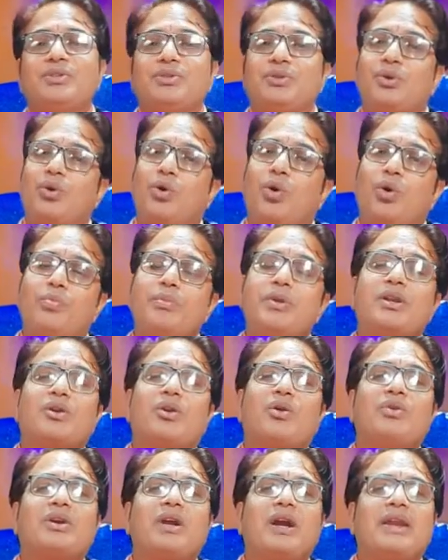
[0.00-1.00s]
जो
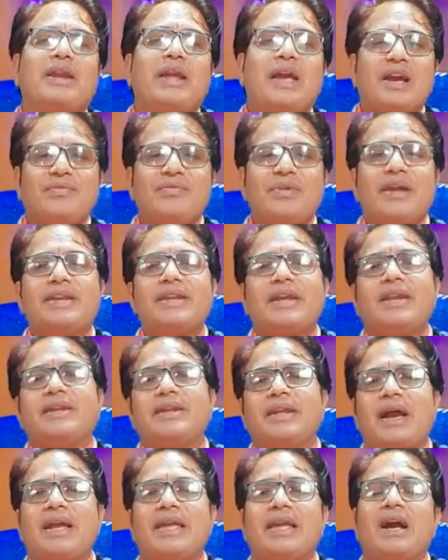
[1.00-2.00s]
ओमिक्रॉन का नया वेरिएंट
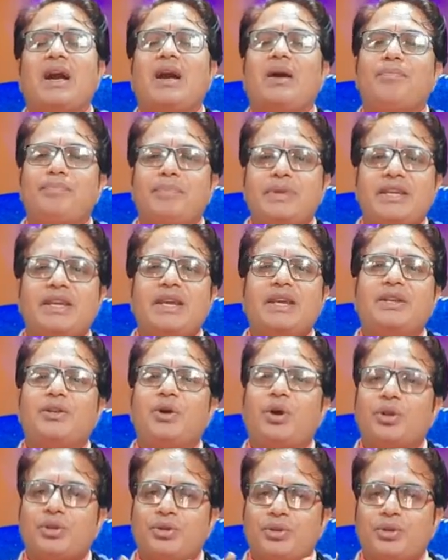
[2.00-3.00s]
आया है बी ए
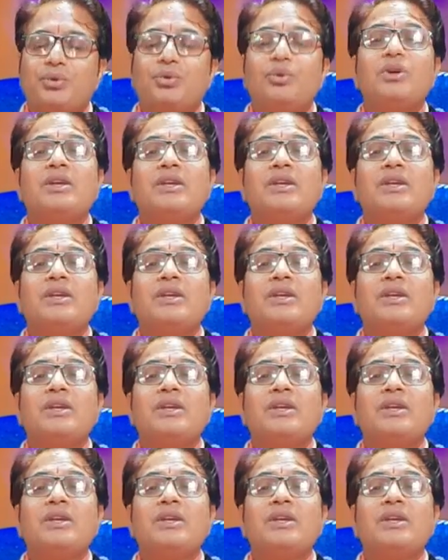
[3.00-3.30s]
डॉट टू